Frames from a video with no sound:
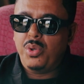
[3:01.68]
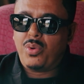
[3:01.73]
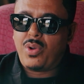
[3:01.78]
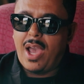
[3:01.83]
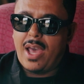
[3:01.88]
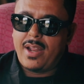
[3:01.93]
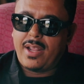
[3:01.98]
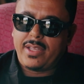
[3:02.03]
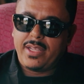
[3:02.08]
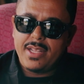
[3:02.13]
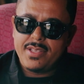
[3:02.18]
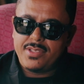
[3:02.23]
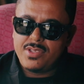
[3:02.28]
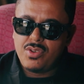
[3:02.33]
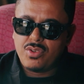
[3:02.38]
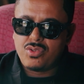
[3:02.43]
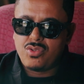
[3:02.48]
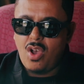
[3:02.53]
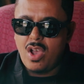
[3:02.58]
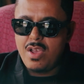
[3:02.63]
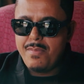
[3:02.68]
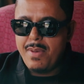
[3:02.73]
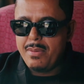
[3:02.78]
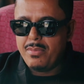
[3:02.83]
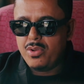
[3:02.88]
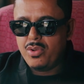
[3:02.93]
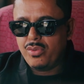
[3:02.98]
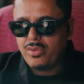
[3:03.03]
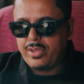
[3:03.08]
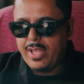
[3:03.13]
e o cara crescia os olhos
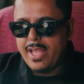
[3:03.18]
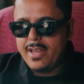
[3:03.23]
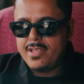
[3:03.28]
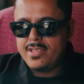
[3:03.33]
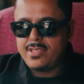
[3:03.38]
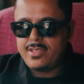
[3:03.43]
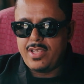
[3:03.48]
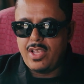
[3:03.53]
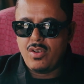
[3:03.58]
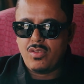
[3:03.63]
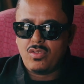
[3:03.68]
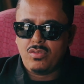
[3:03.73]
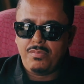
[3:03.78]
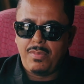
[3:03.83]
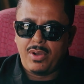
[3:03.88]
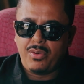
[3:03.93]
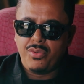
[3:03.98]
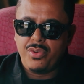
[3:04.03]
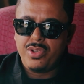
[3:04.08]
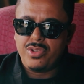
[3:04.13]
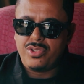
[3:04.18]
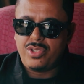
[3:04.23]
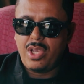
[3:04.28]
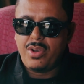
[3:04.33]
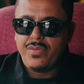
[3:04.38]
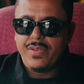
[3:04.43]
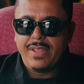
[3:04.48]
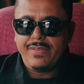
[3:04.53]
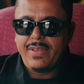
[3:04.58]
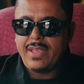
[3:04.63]
mesmo num tênis seu, num bagulho
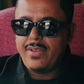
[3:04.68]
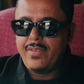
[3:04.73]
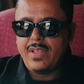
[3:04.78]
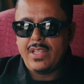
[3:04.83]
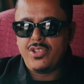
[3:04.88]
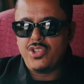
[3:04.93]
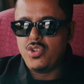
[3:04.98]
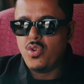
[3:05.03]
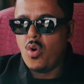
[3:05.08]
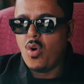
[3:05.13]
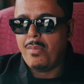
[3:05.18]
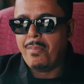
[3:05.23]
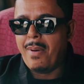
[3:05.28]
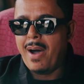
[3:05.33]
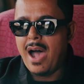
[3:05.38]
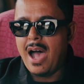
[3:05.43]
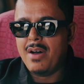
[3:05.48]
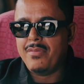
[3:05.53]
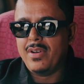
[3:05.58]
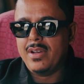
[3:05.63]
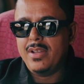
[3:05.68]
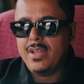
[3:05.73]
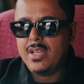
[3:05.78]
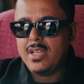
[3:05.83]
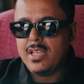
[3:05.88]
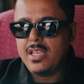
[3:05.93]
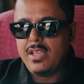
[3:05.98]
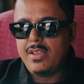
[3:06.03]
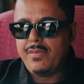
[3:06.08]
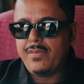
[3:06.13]
seu, e, e te roubava
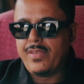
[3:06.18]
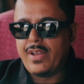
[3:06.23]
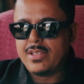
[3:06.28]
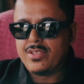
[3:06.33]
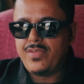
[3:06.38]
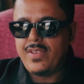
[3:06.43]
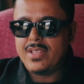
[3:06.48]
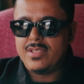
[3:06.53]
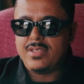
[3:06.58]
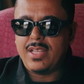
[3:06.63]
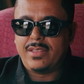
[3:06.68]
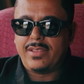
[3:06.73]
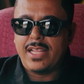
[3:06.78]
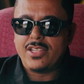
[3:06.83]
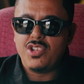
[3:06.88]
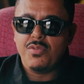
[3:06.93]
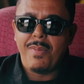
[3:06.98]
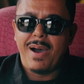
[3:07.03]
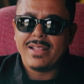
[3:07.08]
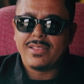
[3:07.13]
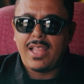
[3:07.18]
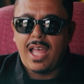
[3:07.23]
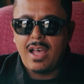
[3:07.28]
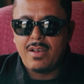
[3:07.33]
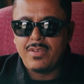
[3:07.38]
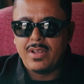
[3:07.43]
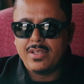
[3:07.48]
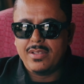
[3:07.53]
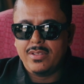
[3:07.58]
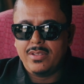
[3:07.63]
e às vezes até te
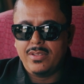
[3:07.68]
matava.